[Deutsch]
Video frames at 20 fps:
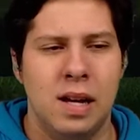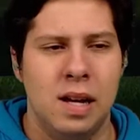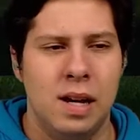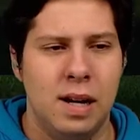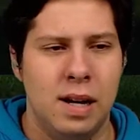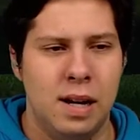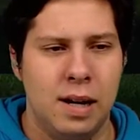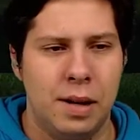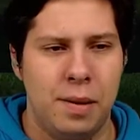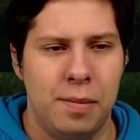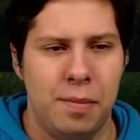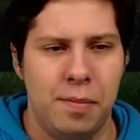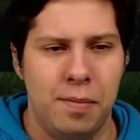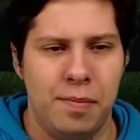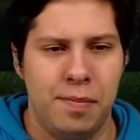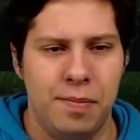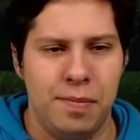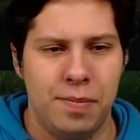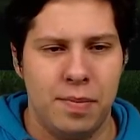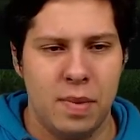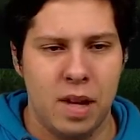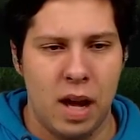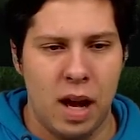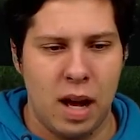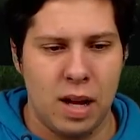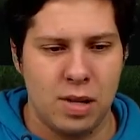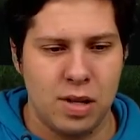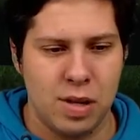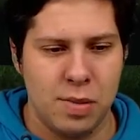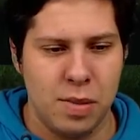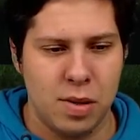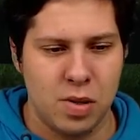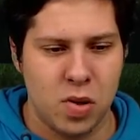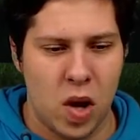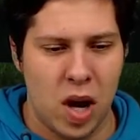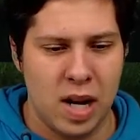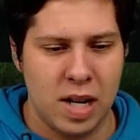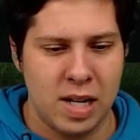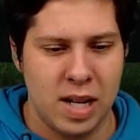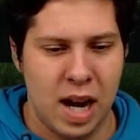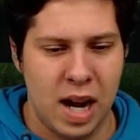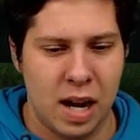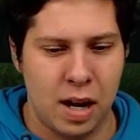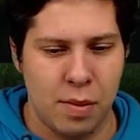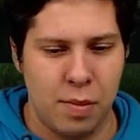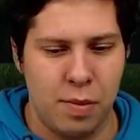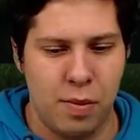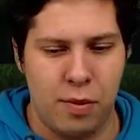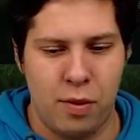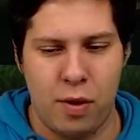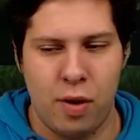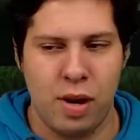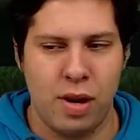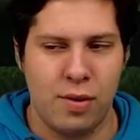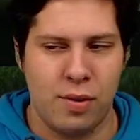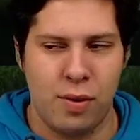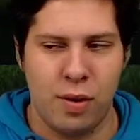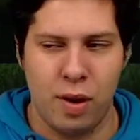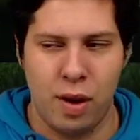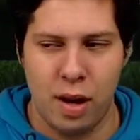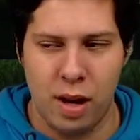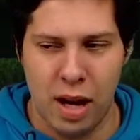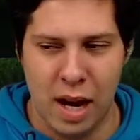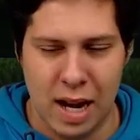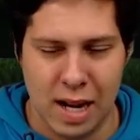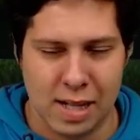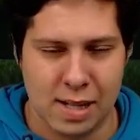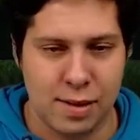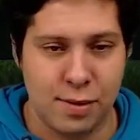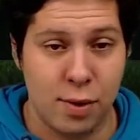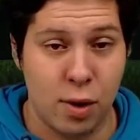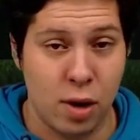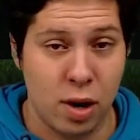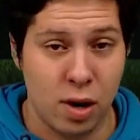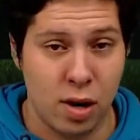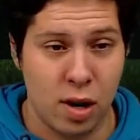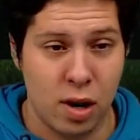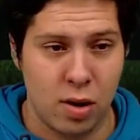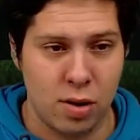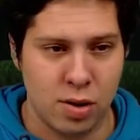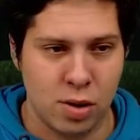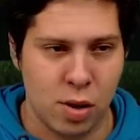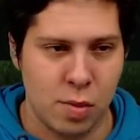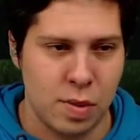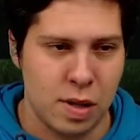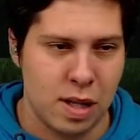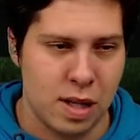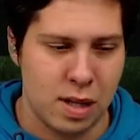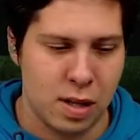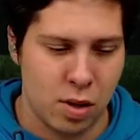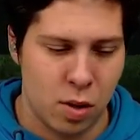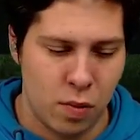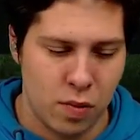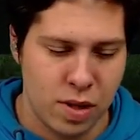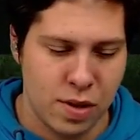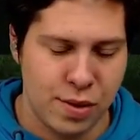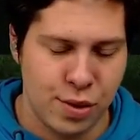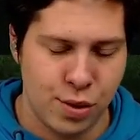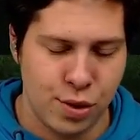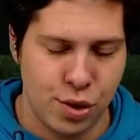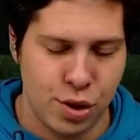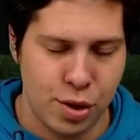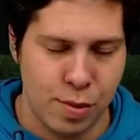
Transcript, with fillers: Ähm, also immer so einen Tag bevor die äh, erste Folge rauskommt, dann kommt natürlich